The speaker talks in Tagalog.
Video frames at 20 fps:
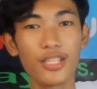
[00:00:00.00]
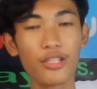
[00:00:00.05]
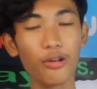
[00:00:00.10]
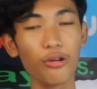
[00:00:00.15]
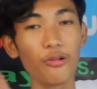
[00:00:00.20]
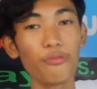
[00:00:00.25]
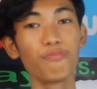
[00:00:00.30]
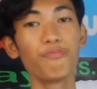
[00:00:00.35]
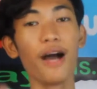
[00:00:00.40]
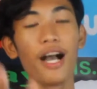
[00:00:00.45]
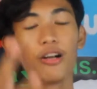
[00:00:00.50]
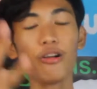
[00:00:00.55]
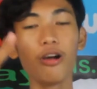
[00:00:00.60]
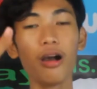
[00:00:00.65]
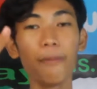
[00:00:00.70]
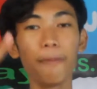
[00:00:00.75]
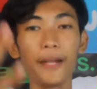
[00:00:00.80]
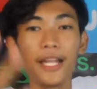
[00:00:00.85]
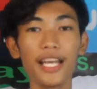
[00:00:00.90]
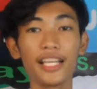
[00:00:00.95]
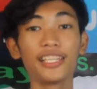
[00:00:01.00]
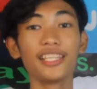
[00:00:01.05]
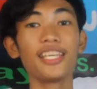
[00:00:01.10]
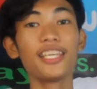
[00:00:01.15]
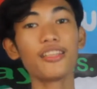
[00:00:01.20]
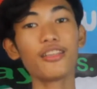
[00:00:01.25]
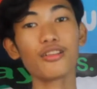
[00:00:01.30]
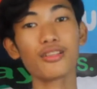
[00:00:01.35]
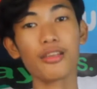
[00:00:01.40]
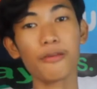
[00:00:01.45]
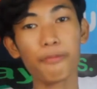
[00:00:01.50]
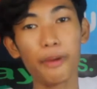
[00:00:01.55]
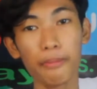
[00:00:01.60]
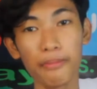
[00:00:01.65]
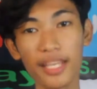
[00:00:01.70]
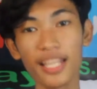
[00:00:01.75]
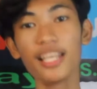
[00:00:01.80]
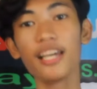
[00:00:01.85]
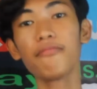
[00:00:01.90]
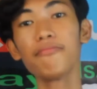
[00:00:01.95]
So kung bago ka pa lang dito sa
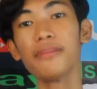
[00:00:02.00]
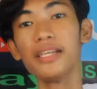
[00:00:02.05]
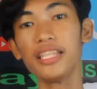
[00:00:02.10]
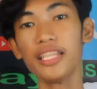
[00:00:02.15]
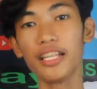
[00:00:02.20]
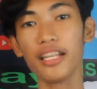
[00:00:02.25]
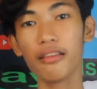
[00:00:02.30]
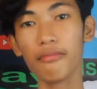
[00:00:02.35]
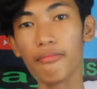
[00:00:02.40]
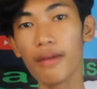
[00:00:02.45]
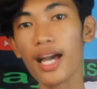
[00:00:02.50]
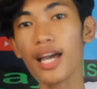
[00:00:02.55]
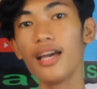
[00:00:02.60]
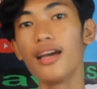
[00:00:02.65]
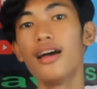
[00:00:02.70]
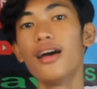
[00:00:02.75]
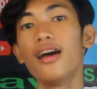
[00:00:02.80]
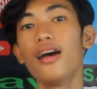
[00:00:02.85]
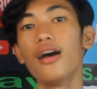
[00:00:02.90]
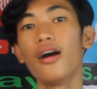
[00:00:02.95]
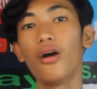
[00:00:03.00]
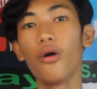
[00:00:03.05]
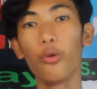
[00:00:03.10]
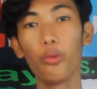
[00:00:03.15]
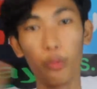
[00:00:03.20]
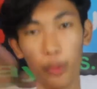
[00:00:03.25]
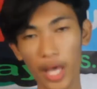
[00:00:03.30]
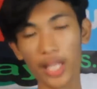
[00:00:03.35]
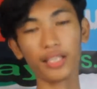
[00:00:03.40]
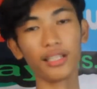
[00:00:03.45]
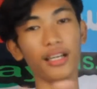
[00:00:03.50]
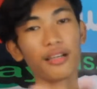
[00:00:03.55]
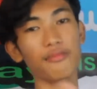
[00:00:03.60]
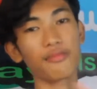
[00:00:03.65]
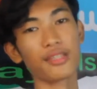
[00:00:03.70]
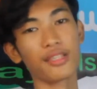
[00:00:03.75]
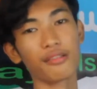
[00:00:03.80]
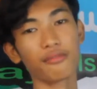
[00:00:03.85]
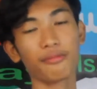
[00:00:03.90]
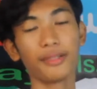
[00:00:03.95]
Pamilyang Mandirigma, oh,
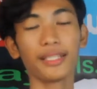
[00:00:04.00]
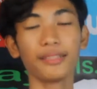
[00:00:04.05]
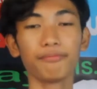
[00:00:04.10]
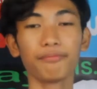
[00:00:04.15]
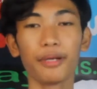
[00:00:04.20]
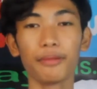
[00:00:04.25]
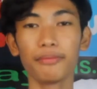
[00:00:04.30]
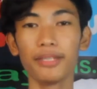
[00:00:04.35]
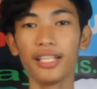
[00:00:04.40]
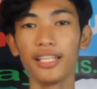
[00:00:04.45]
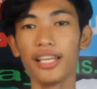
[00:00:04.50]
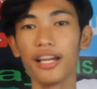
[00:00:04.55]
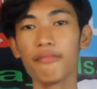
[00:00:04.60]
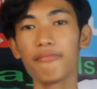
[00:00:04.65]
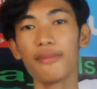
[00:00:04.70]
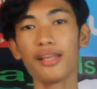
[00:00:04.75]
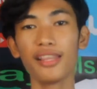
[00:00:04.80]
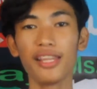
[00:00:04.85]
welcome sa ma Pamilyang